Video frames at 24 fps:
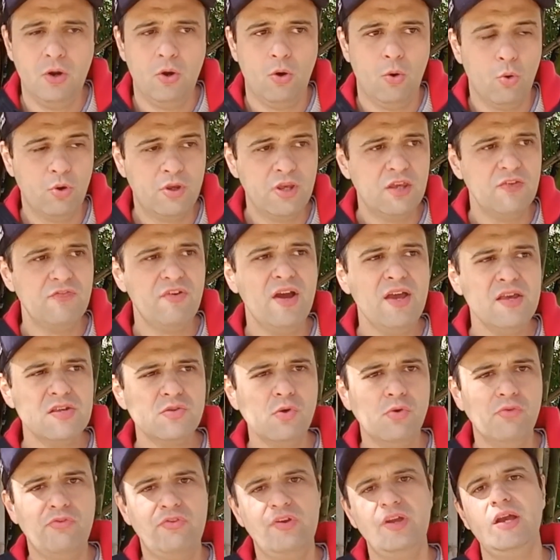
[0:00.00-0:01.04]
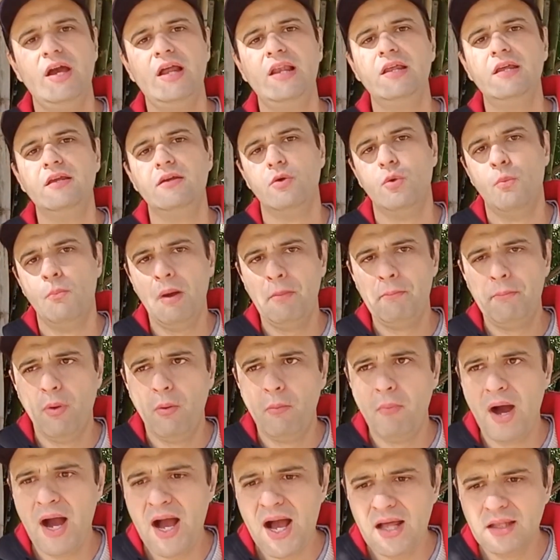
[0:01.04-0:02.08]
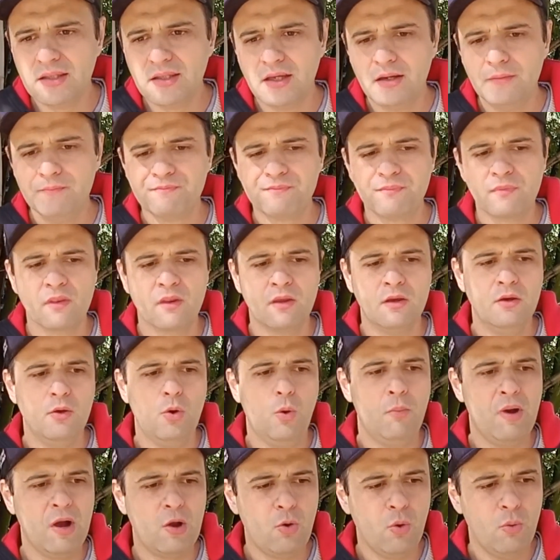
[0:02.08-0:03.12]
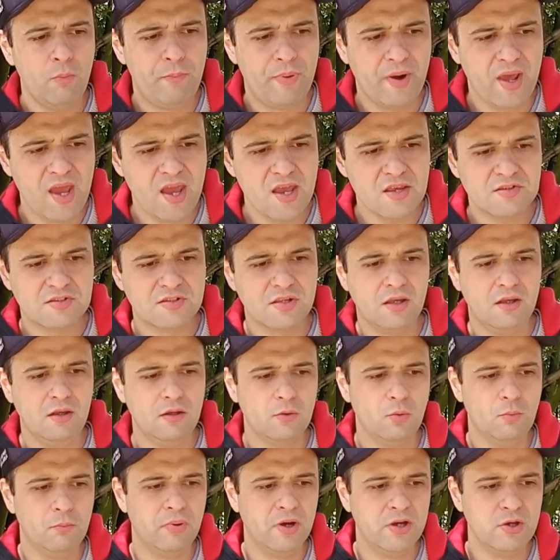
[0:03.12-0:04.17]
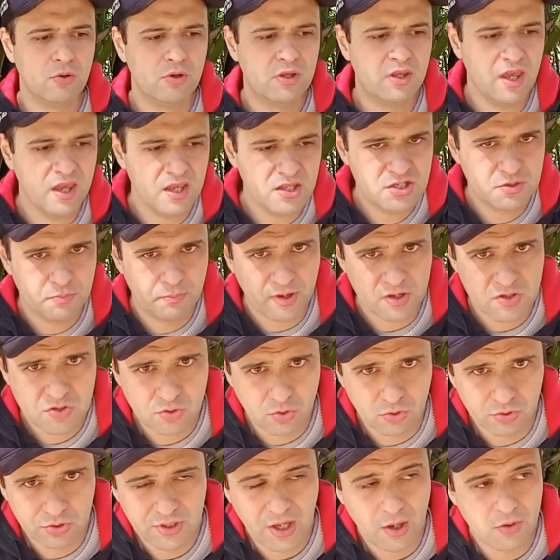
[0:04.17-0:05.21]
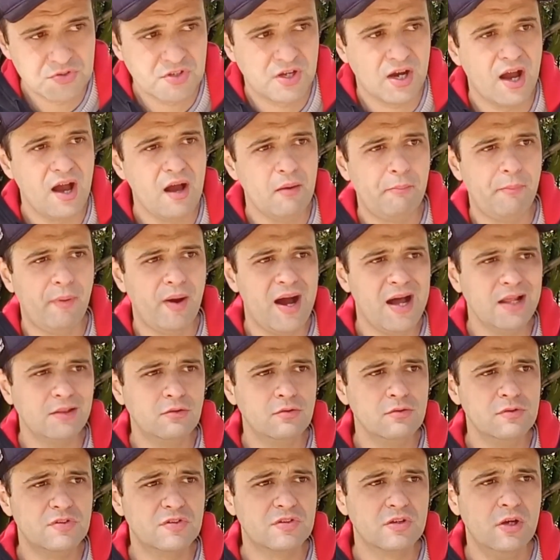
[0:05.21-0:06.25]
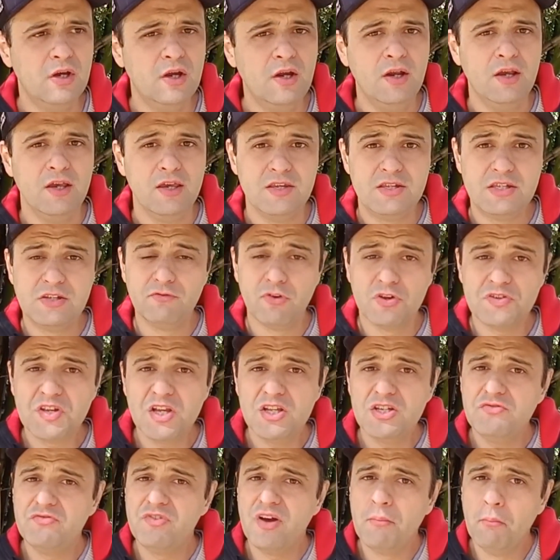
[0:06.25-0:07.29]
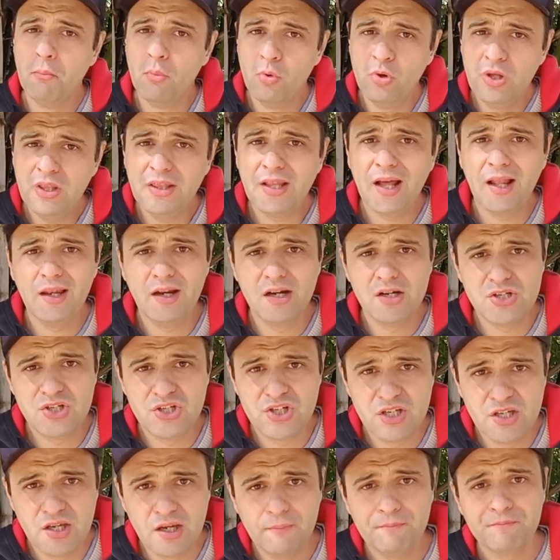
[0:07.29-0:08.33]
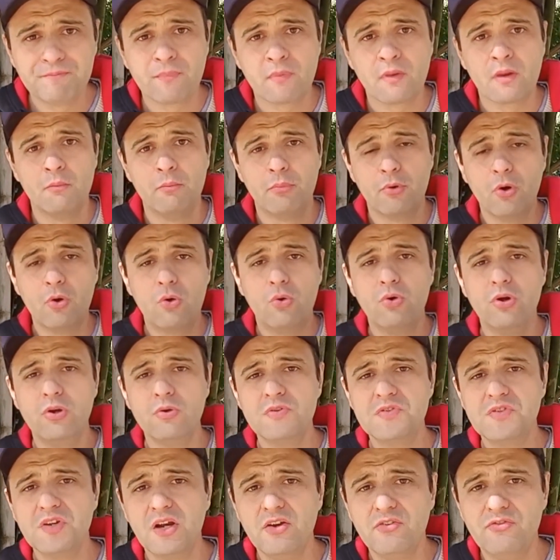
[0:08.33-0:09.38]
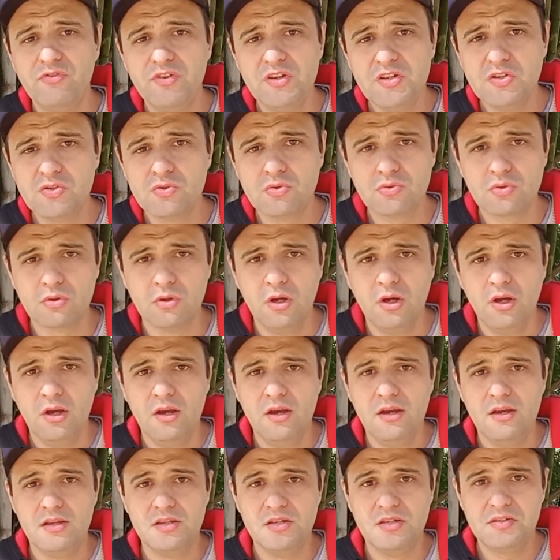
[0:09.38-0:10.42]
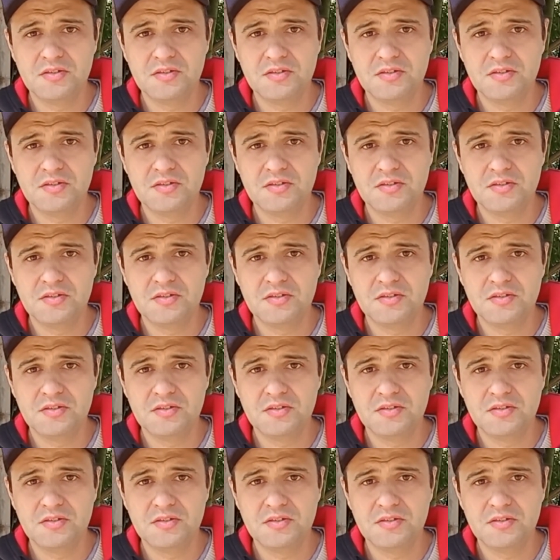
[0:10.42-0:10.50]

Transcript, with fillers: O que, que vai resolver ali? Uma pomada, uma compressa, um banho quente para soltar os carrapatos. E se você tiver muita alergia, procure um serviço de